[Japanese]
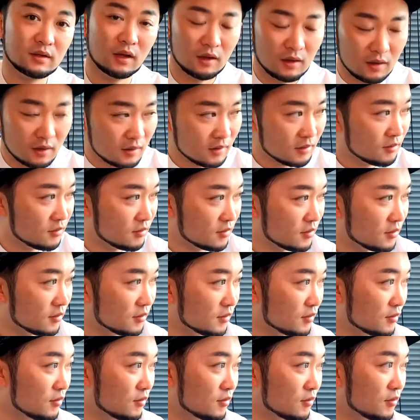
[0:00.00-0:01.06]
大変ご好
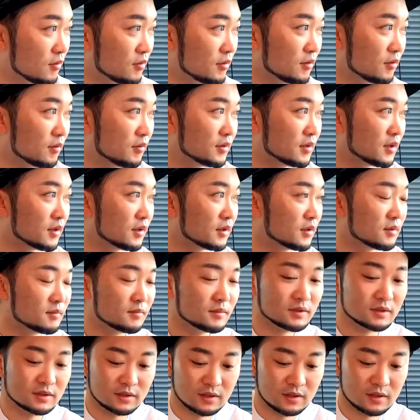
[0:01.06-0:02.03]
評いただきまして、